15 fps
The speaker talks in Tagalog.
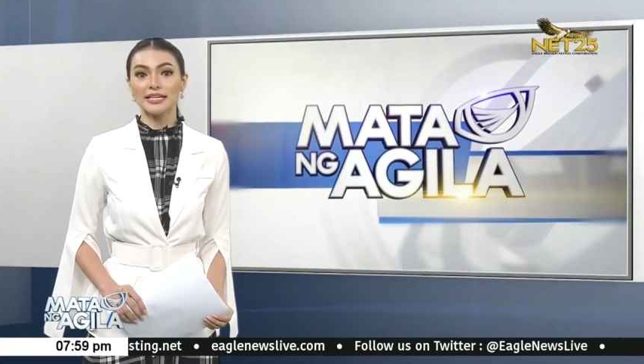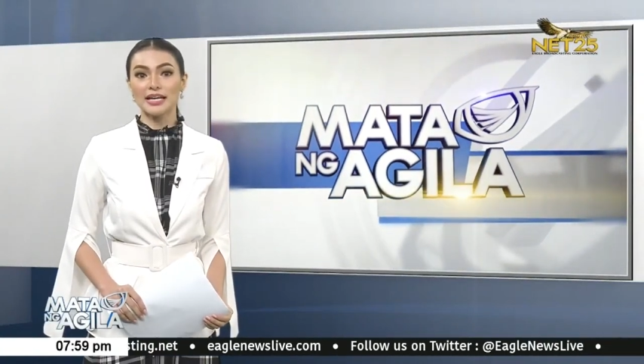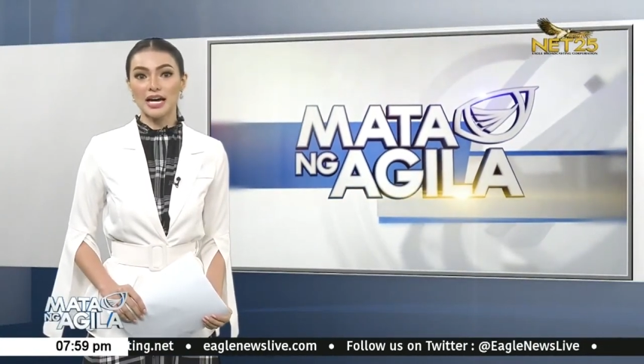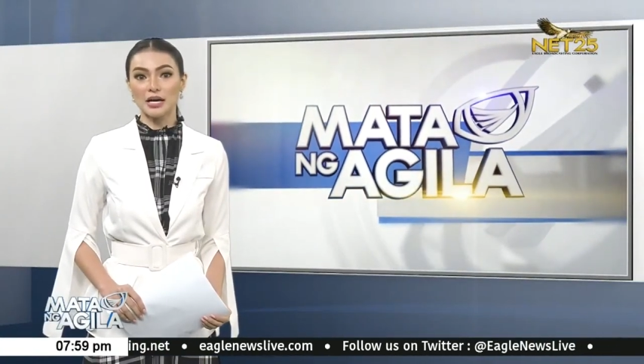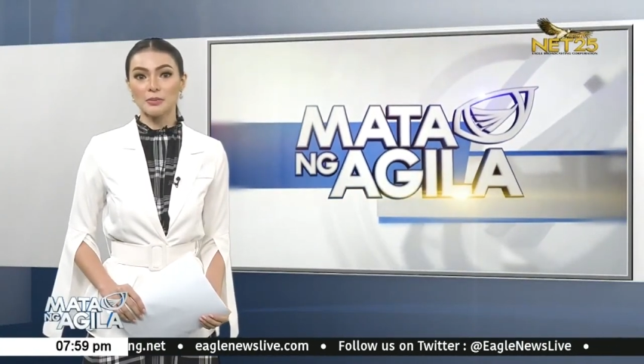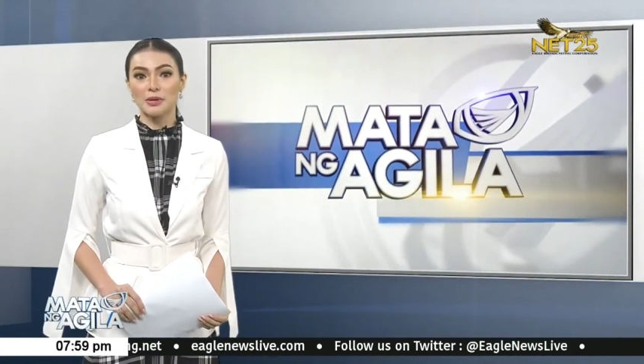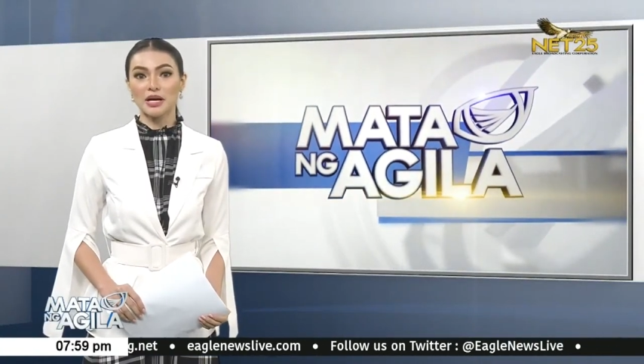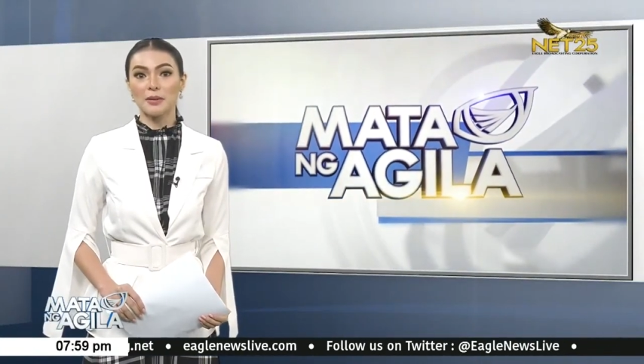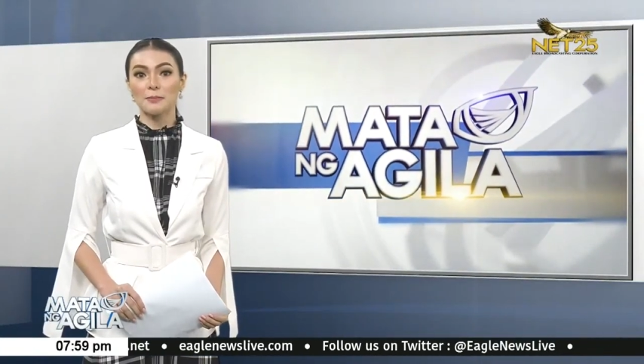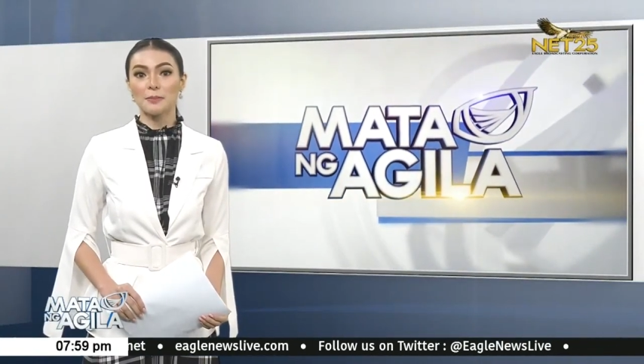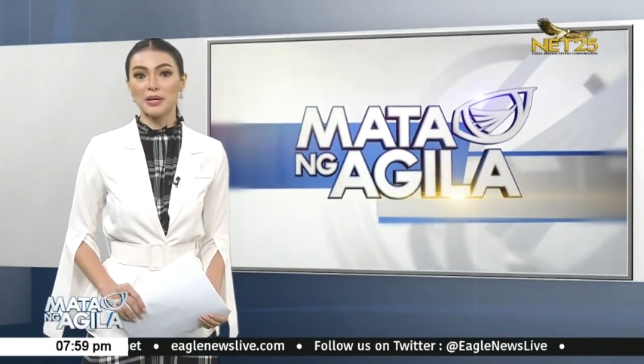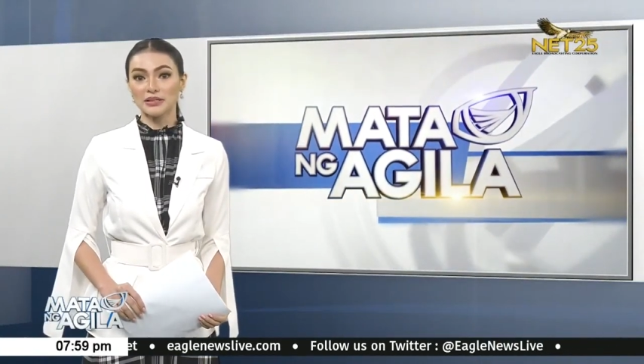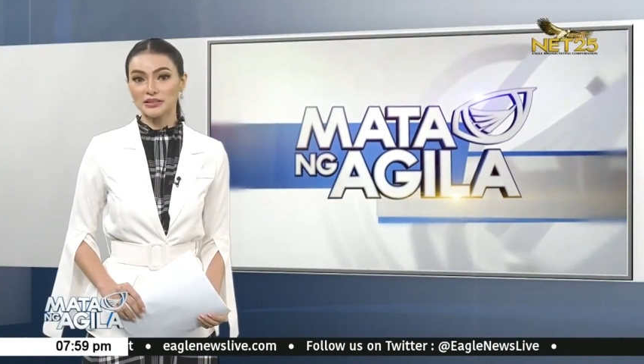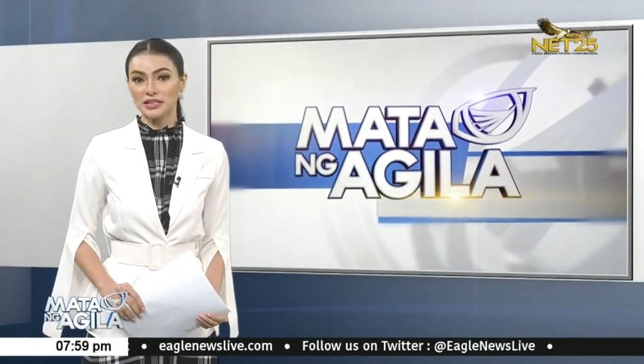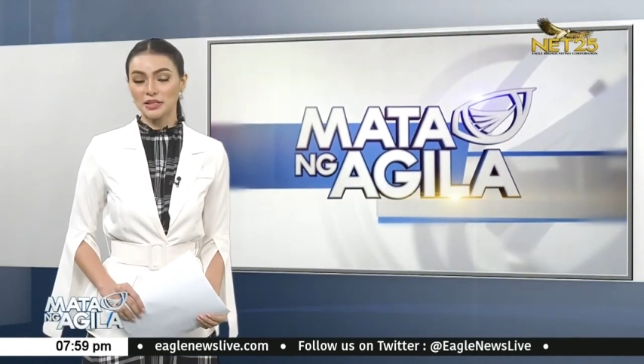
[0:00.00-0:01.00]
inaabangang
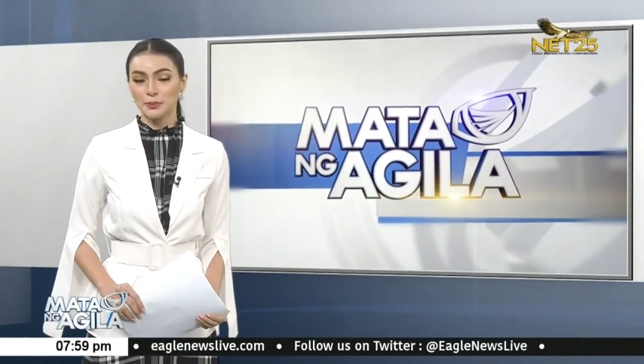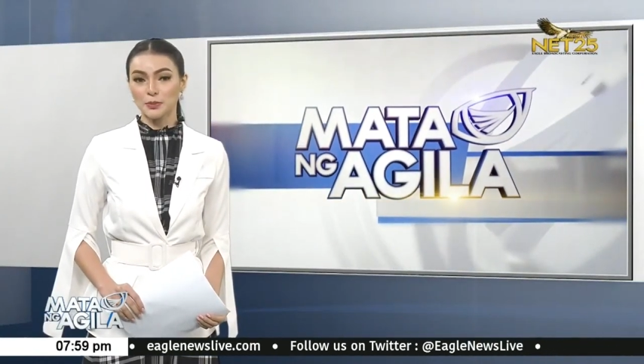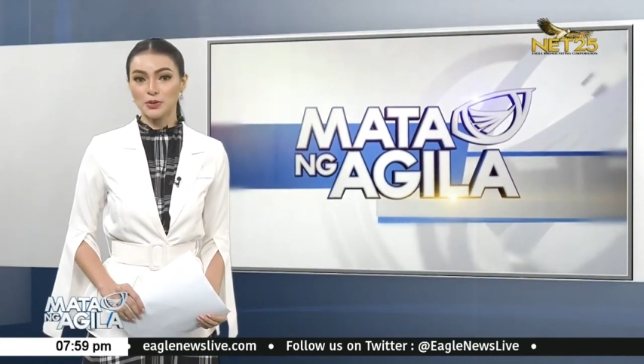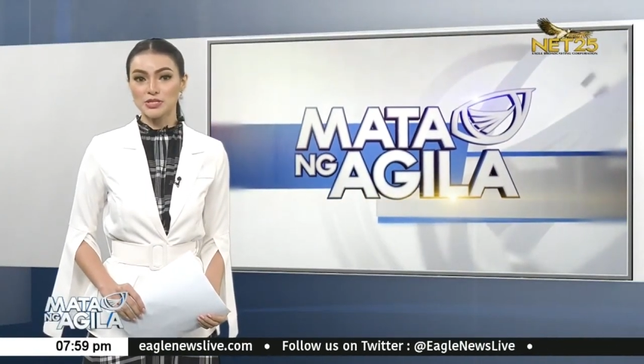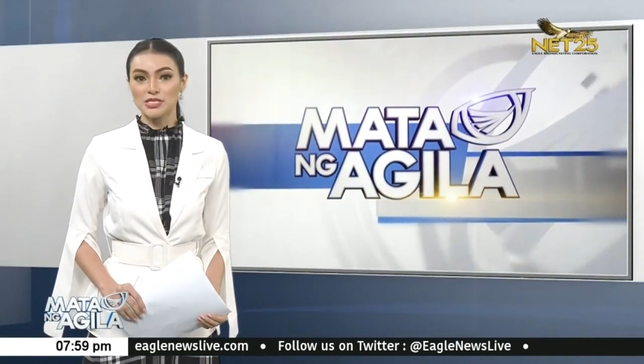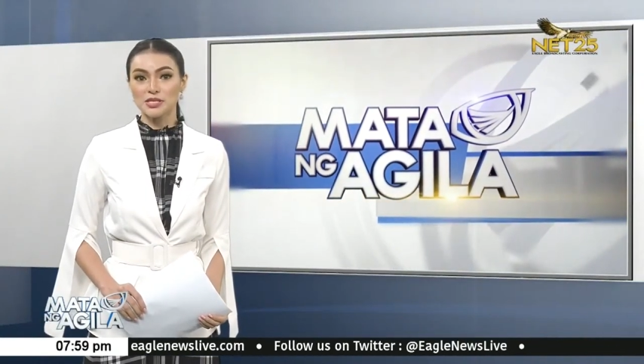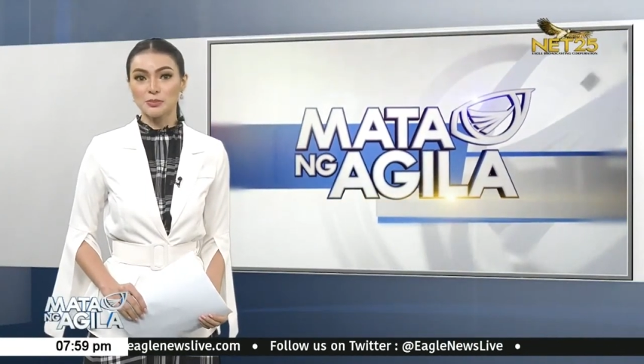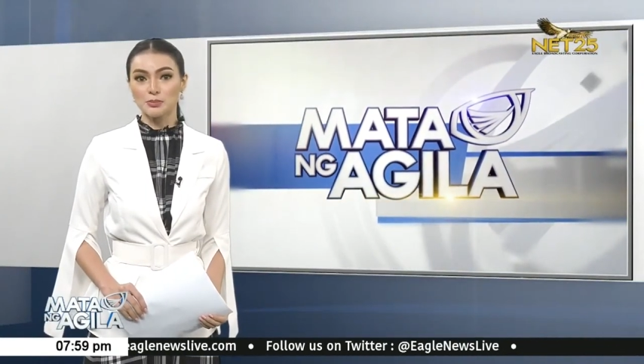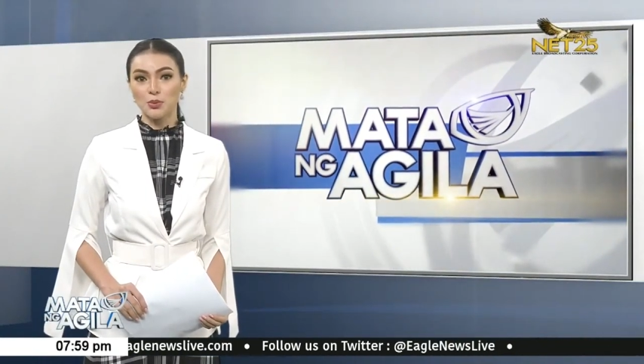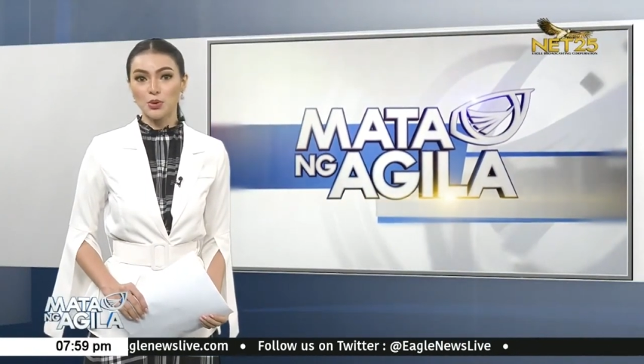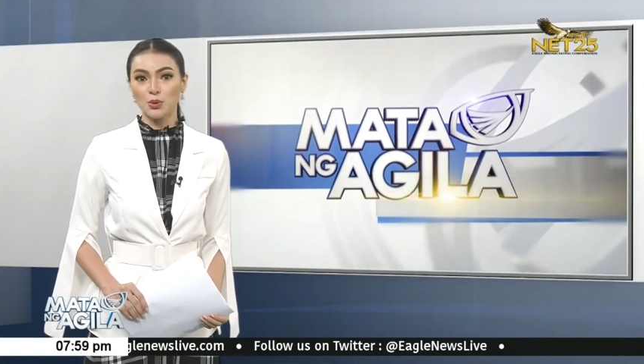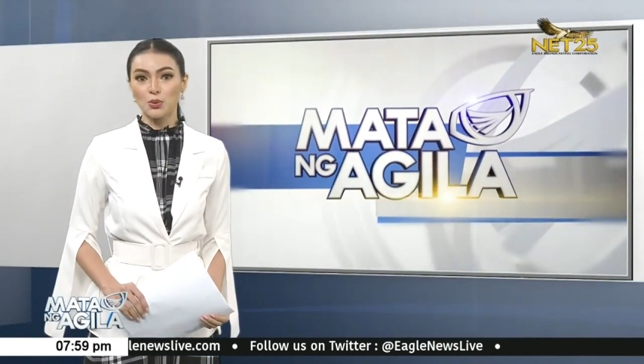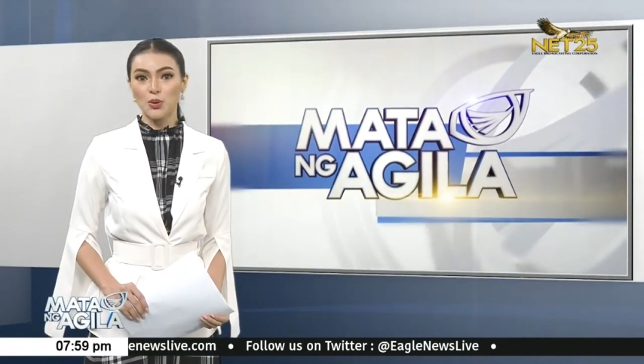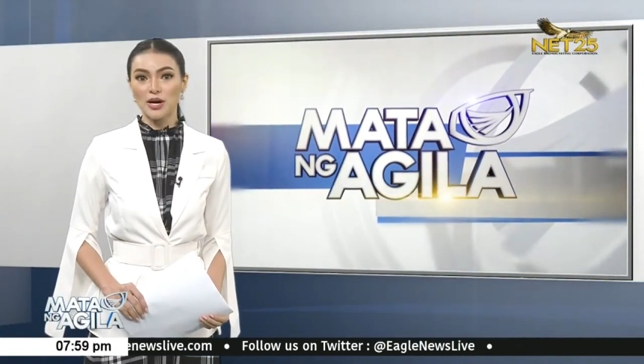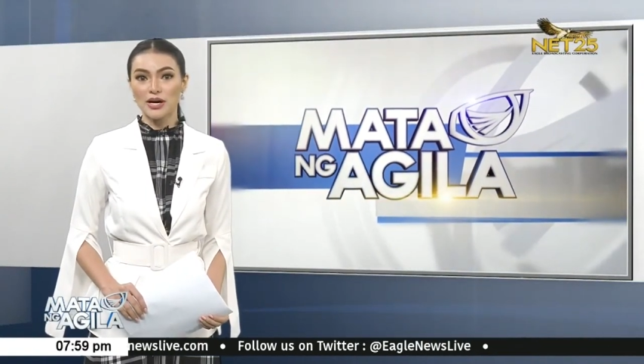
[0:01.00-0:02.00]
pagtatapos ng
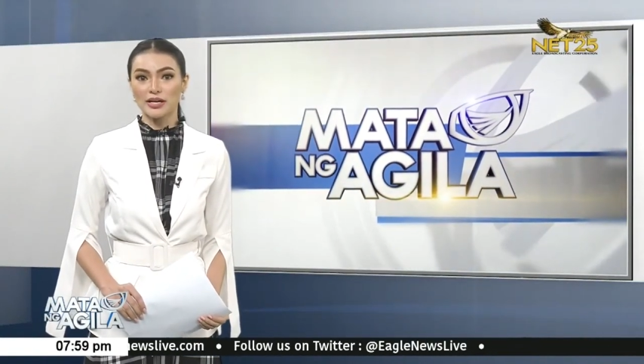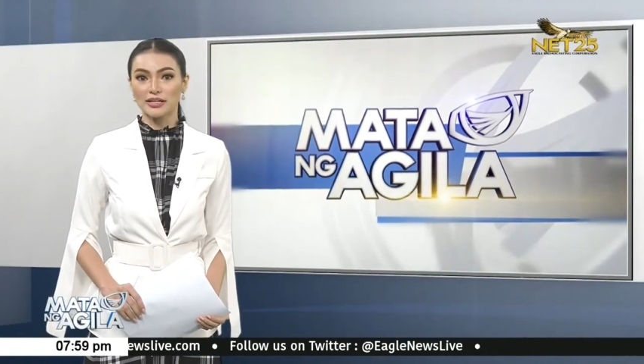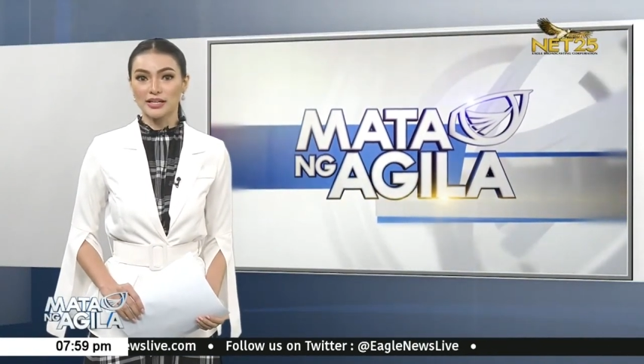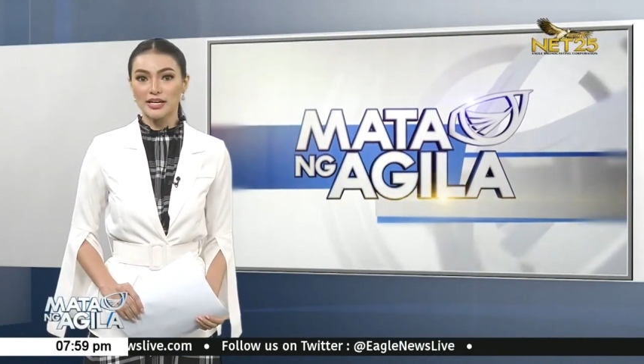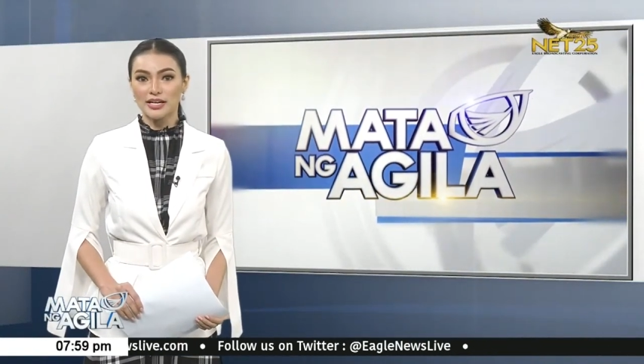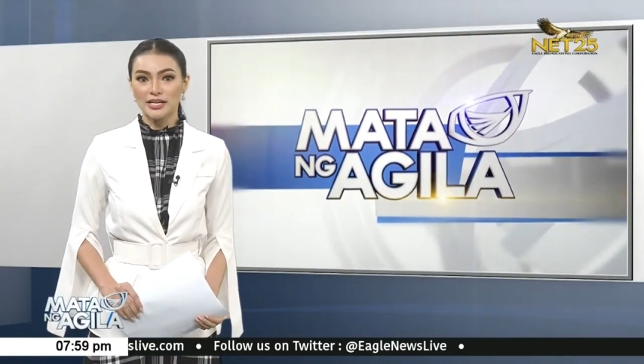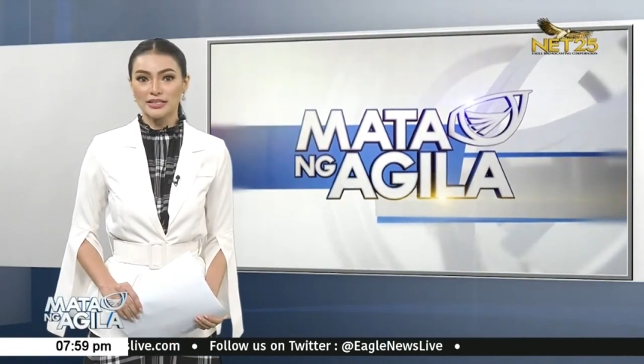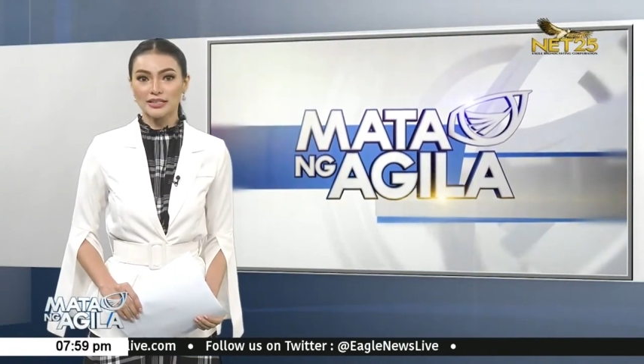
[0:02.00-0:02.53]
Book 1